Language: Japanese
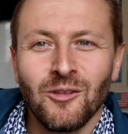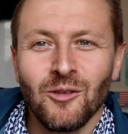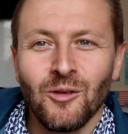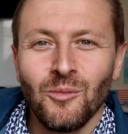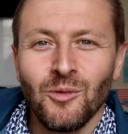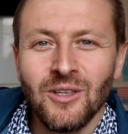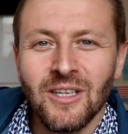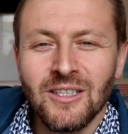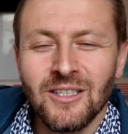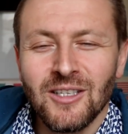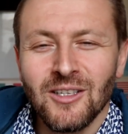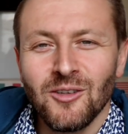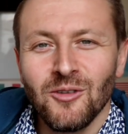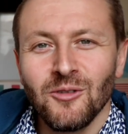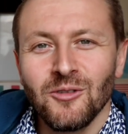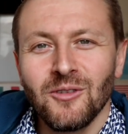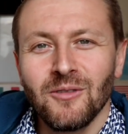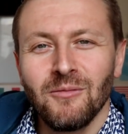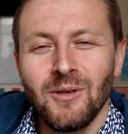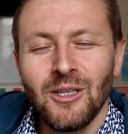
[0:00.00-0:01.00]
友達
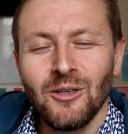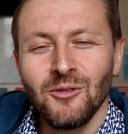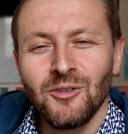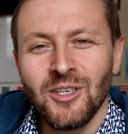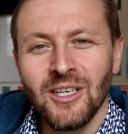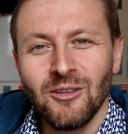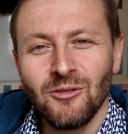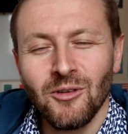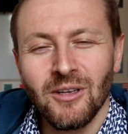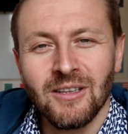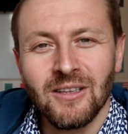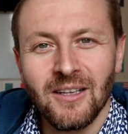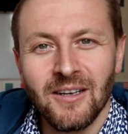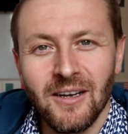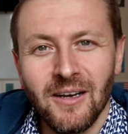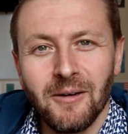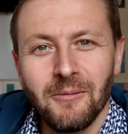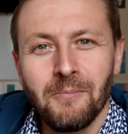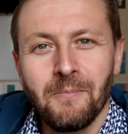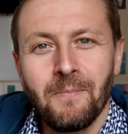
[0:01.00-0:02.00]
とビデオチャットやった
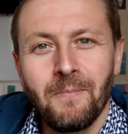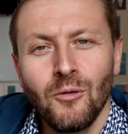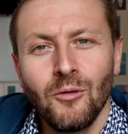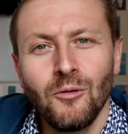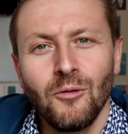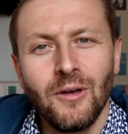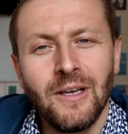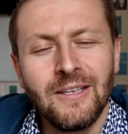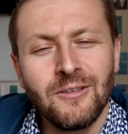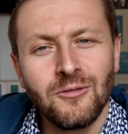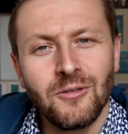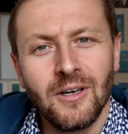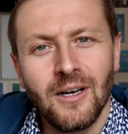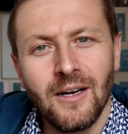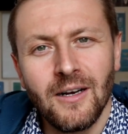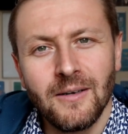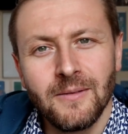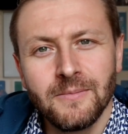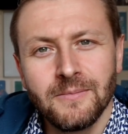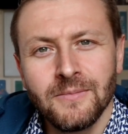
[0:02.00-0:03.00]
らこの映像
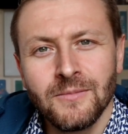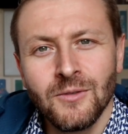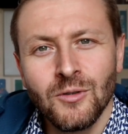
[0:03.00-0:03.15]
が